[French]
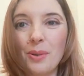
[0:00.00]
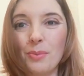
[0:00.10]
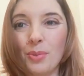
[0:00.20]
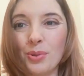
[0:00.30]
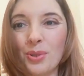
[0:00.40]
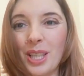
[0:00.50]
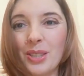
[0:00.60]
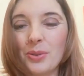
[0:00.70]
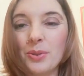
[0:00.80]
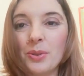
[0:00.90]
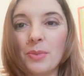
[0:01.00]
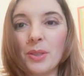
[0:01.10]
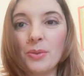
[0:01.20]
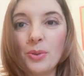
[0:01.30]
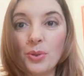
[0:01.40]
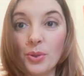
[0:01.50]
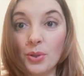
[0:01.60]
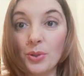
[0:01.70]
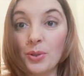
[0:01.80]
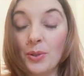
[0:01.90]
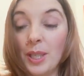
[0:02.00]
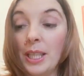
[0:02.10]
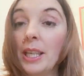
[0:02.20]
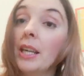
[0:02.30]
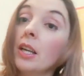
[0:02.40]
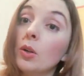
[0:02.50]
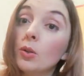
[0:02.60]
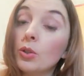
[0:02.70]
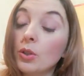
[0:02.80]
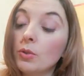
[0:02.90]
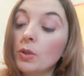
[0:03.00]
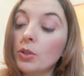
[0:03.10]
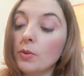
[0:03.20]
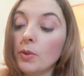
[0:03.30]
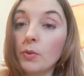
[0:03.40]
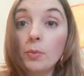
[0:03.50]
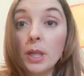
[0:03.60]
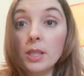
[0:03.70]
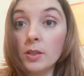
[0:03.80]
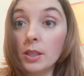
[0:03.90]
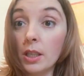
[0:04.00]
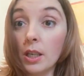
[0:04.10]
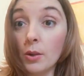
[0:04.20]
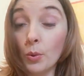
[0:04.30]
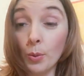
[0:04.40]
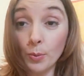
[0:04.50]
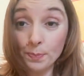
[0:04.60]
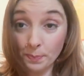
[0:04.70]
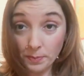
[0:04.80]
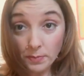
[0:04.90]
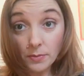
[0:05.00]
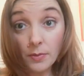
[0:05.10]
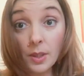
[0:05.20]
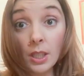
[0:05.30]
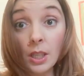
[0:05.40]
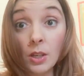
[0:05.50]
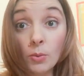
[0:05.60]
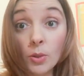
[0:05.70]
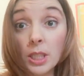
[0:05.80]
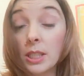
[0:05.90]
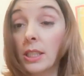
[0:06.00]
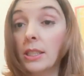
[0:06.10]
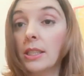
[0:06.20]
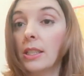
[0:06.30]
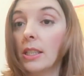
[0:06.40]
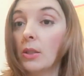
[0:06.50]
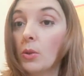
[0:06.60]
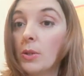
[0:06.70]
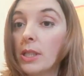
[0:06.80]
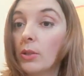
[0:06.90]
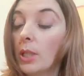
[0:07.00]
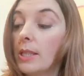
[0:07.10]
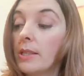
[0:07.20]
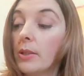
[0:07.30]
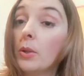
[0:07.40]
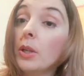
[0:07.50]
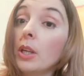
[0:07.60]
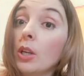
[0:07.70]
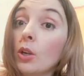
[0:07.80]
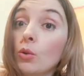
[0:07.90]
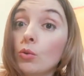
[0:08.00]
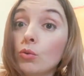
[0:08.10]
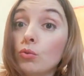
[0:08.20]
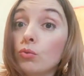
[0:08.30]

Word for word: Bonjour à tous, bienvenue sur Je lis. Aujourd'hui, je vais vous présenter un roman. Un roman qui est destiné aux adolescents, euh,